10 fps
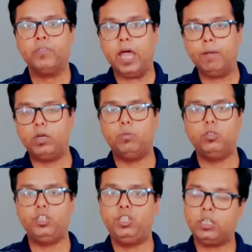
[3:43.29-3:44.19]
তার
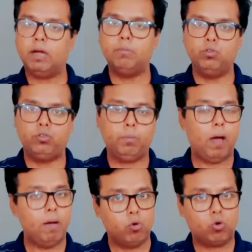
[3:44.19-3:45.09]
পরবর্তী শিক্ষামন্ত্রী
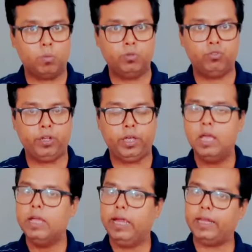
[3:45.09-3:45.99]
বা মুখ্যমন্ত্রী
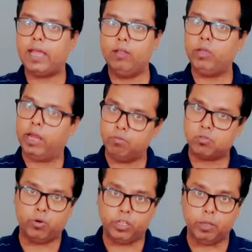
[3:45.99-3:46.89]
এটাকে কিন্তু
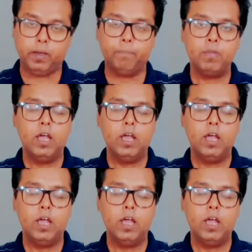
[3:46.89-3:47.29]
অ্যানাউন্স করে দেবে